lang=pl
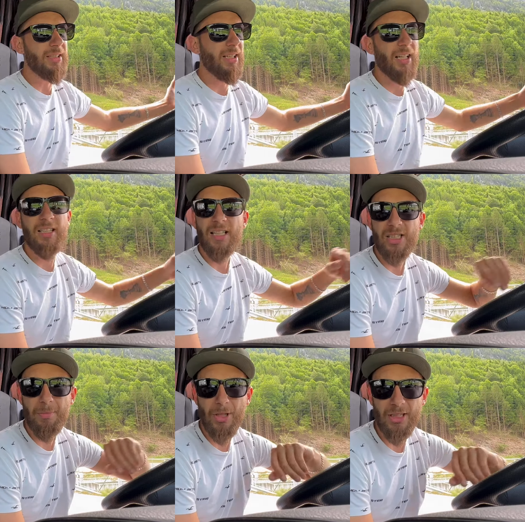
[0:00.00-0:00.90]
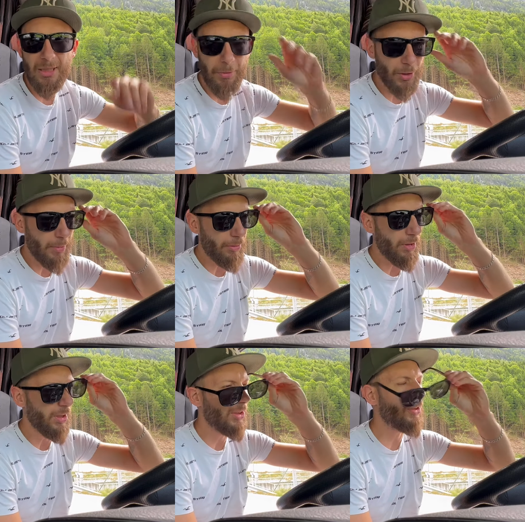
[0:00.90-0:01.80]
tyle. Jak się poradnik podobał,
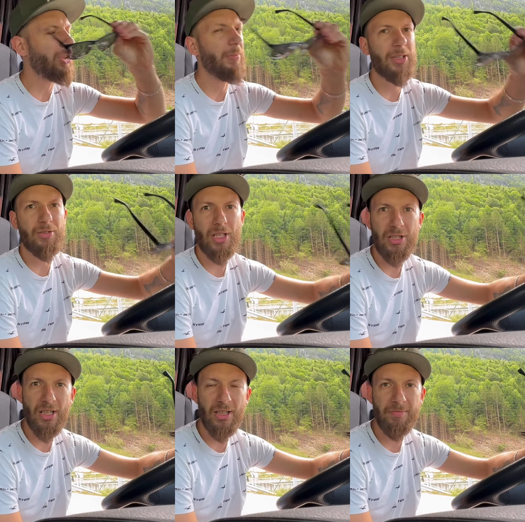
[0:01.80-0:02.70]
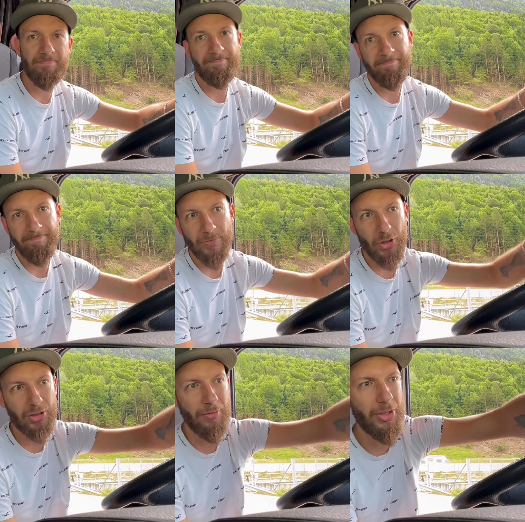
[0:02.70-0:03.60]
no to się bardzo cieszę. No
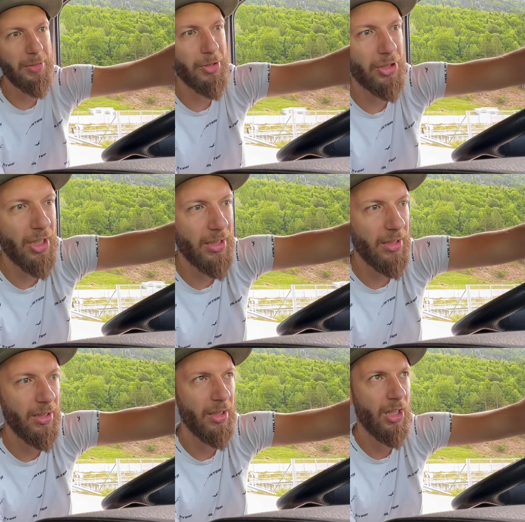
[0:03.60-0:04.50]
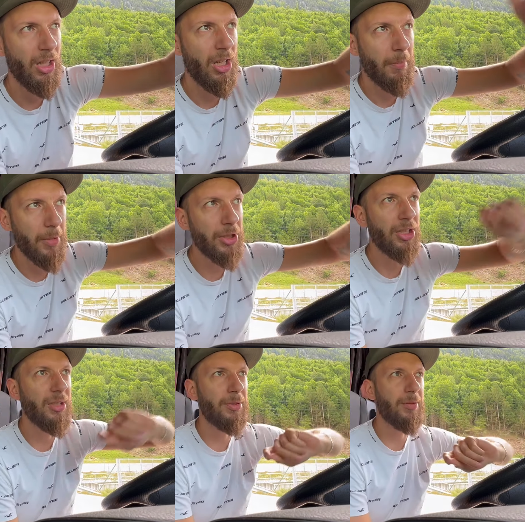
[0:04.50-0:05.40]
i co, widzimy się,
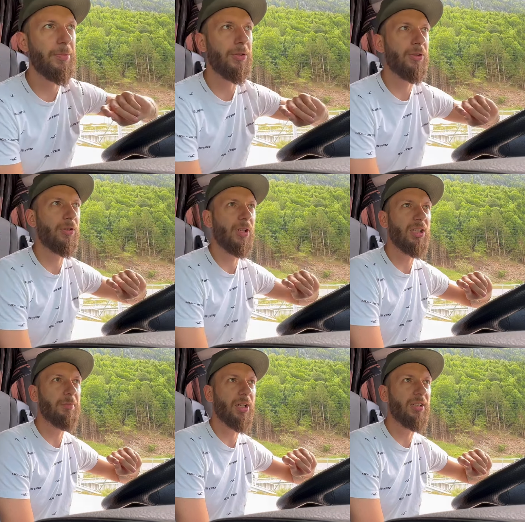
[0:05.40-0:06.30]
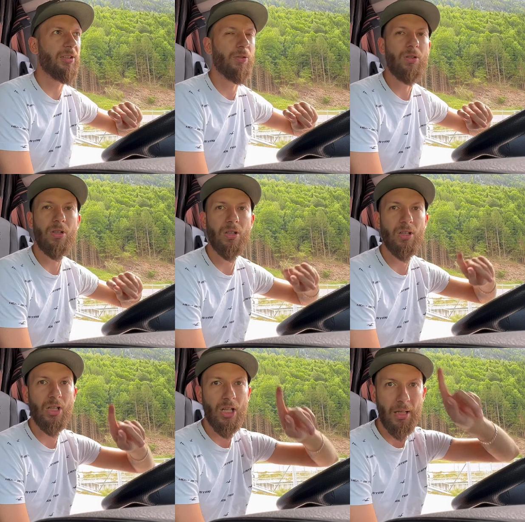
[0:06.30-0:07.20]
myślę, że przy kolejnym poradniku.
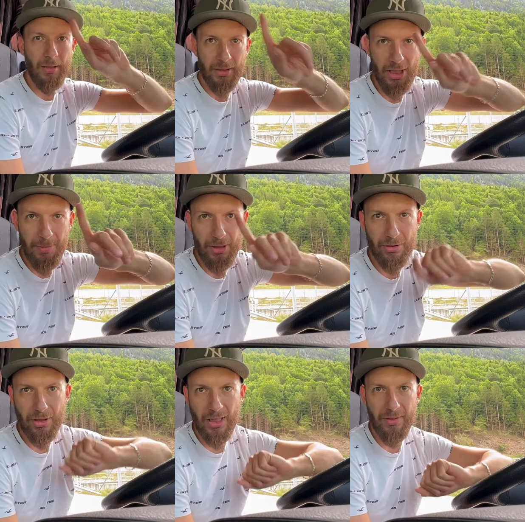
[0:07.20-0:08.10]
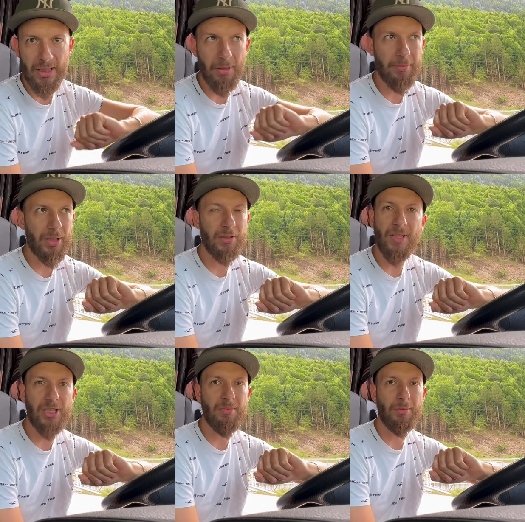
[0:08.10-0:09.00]
Też bardzo ciekawy temat, bardzo
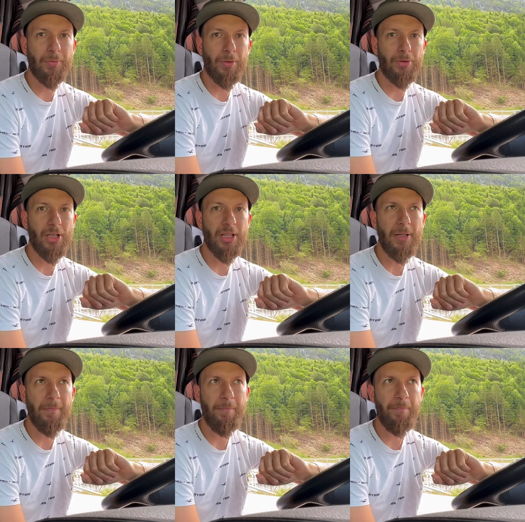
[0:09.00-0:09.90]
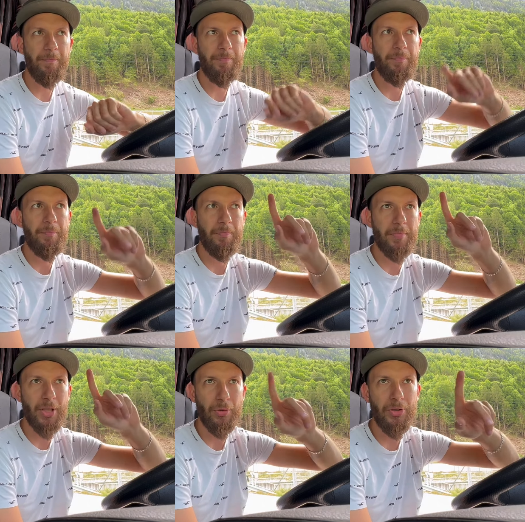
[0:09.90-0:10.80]
ważny do poruszenia.
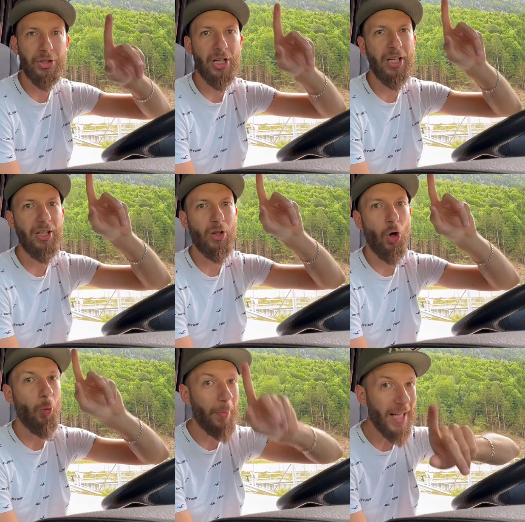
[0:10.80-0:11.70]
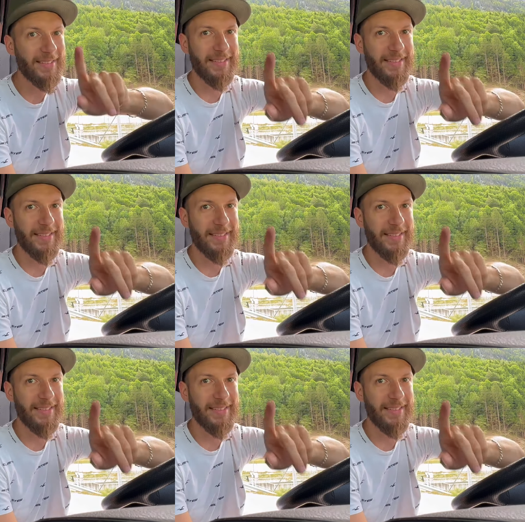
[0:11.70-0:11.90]
Mianowicie o pracy